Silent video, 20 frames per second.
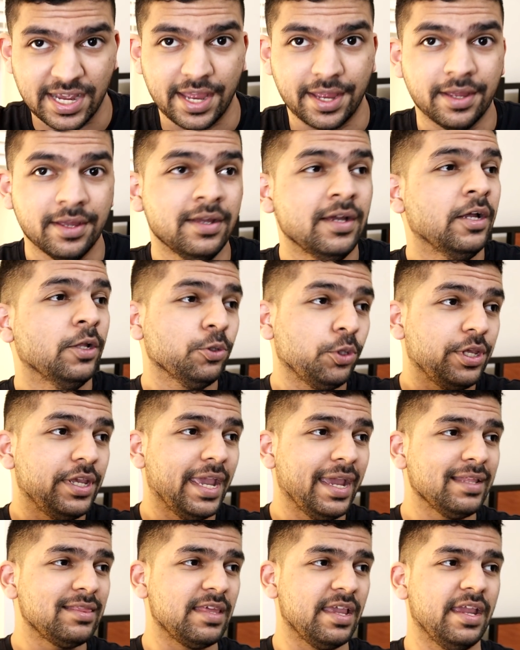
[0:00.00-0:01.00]
जाए तो
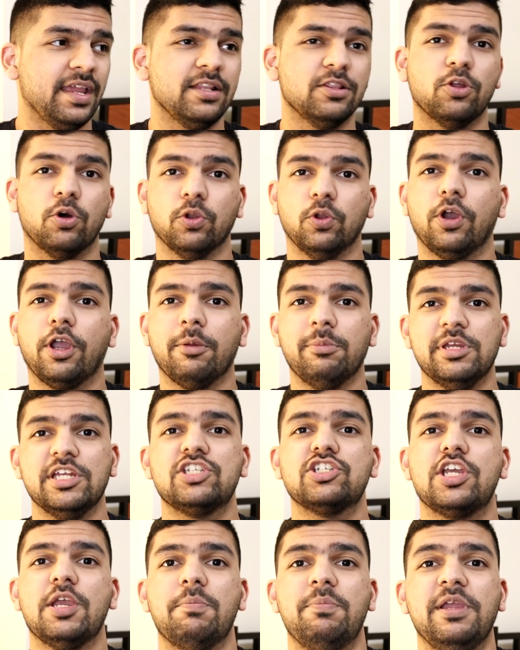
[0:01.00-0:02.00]
ये थी इन दोनों के
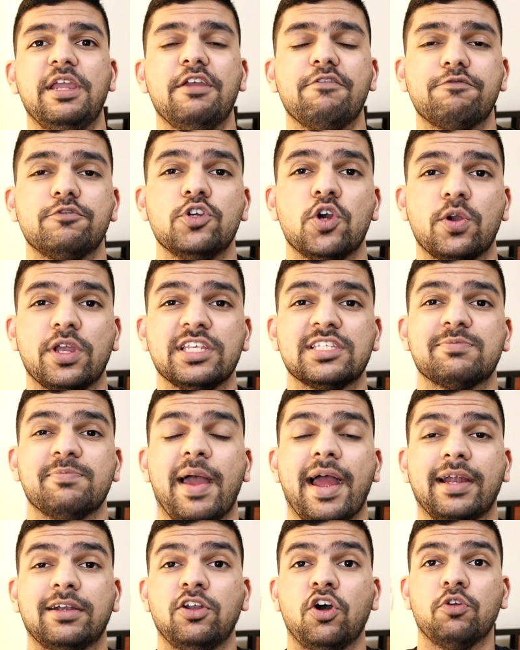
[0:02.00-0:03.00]
बीच की बीफ जो कि
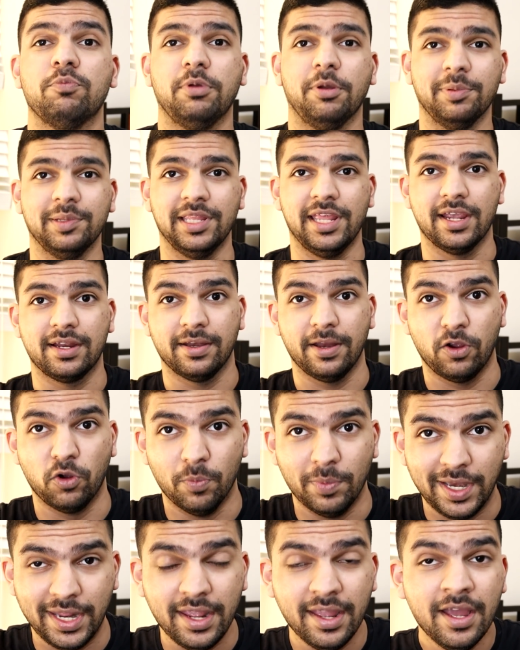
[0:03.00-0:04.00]
स्मैकडाउन पर हमें देखने
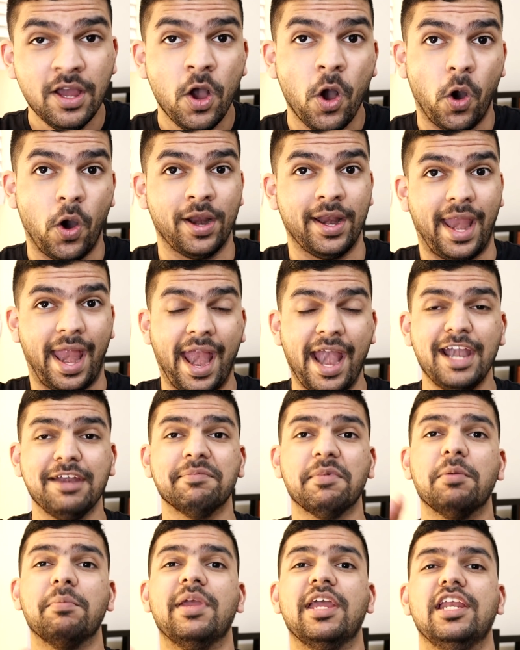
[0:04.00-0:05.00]
को मिली और
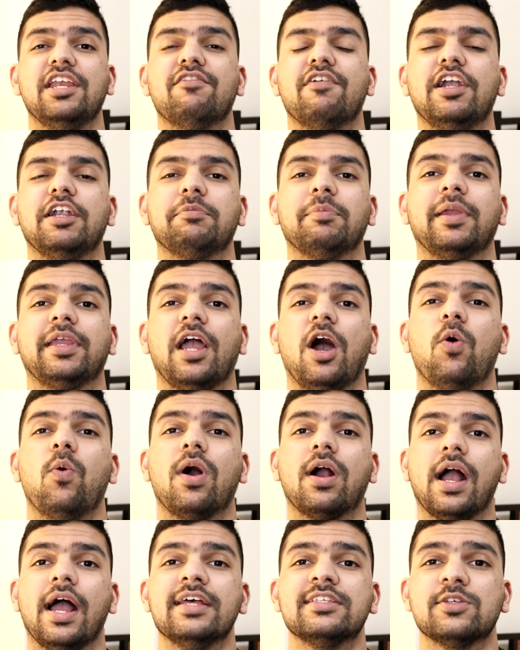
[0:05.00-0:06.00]
एंड में मेन इवेंट में क्या
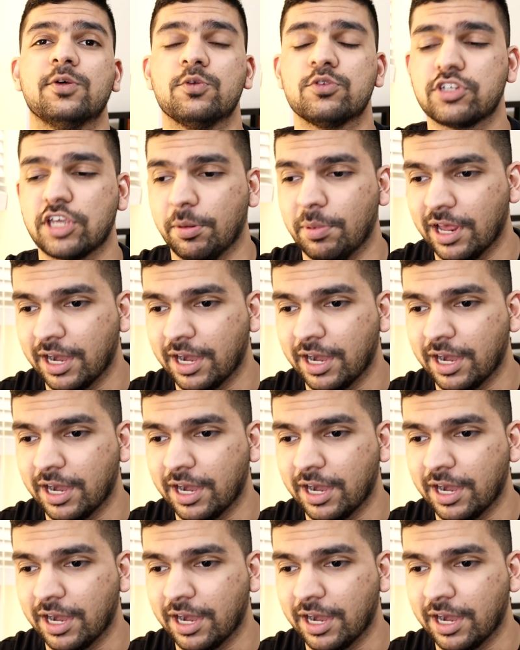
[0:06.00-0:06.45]
हुआ गाइज उसके